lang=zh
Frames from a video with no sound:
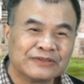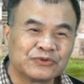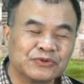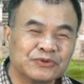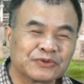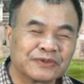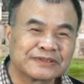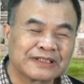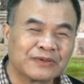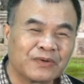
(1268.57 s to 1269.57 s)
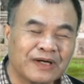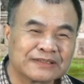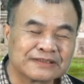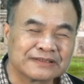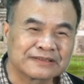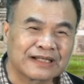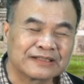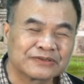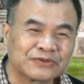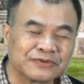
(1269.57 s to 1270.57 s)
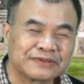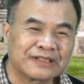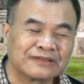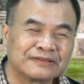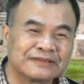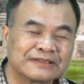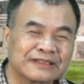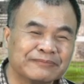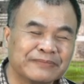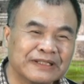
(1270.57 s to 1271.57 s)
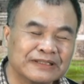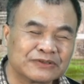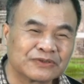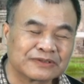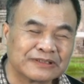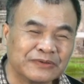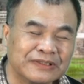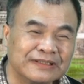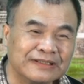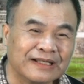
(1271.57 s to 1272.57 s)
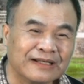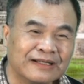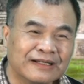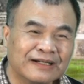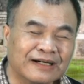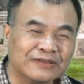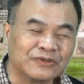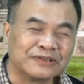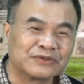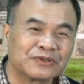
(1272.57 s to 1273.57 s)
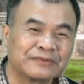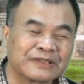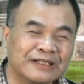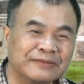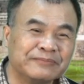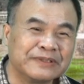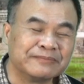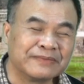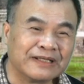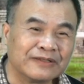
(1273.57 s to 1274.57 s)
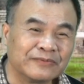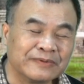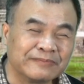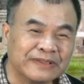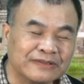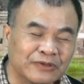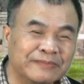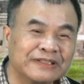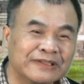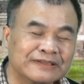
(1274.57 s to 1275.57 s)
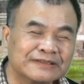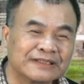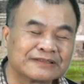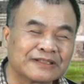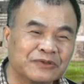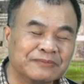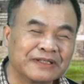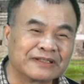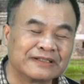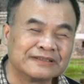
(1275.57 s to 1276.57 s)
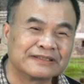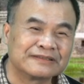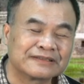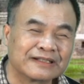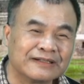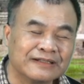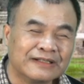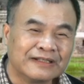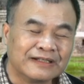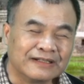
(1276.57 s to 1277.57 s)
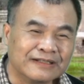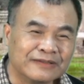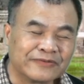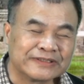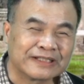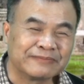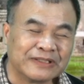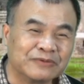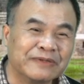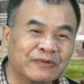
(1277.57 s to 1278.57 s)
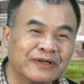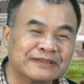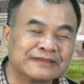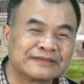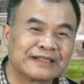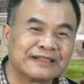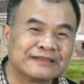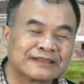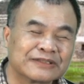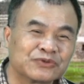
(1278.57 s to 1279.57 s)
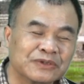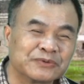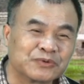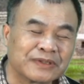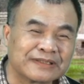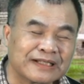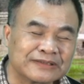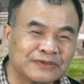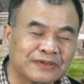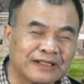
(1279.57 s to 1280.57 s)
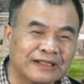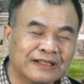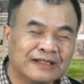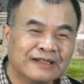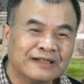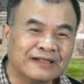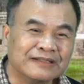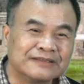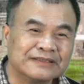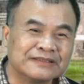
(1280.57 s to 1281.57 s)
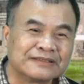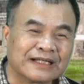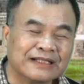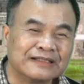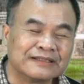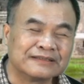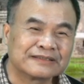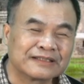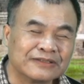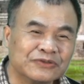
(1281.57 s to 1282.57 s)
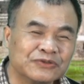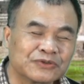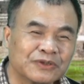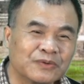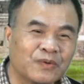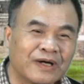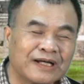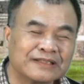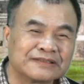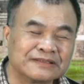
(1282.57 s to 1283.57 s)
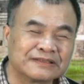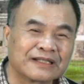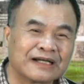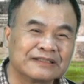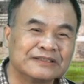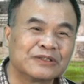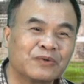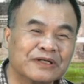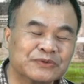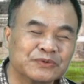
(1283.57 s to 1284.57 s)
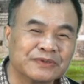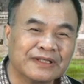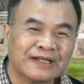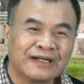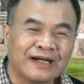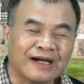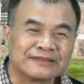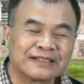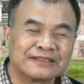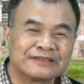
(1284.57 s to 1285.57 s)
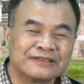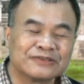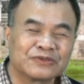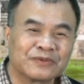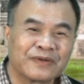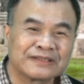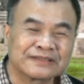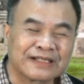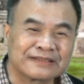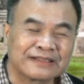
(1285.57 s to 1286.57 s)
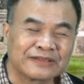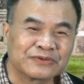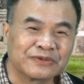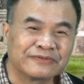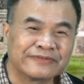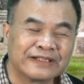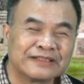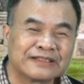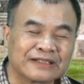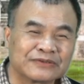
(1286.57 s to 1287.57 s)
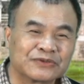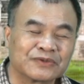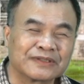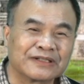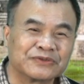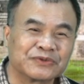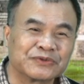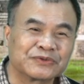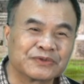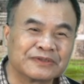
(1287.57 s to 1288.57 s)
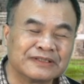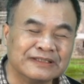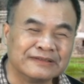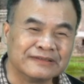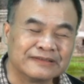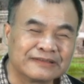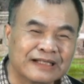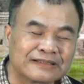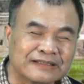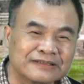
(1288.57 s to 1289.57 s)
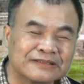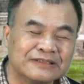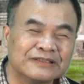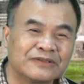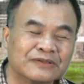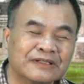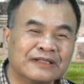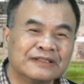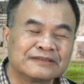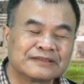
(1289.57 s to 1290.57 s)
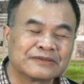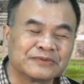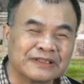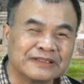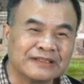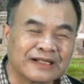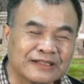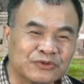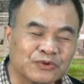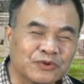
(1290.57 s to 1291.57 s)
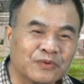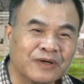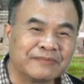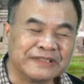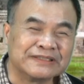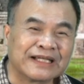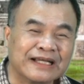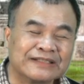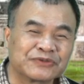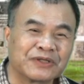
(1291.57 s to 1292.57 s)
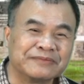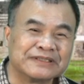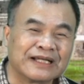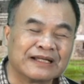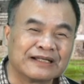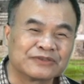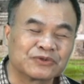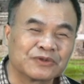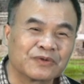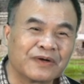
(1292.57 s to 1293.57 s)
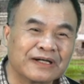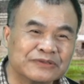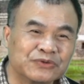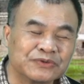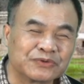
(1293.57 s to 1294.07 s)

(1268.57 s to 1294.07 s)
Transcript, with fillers: 据说这个花石纲所造的这个北宋的园林呢，啊，有人说可以媲美圆圆明园、清朝的圆明，可见这个呃非常美轮美奂。在这个《水浒传》当中啊，呃记载的这个运送花石纲的一些花絮。而在运送花石纲当中非常重要，就是说你大家等于是利用政府的力量呢，搜刮民财，搜刮民财啊，搜刮而去。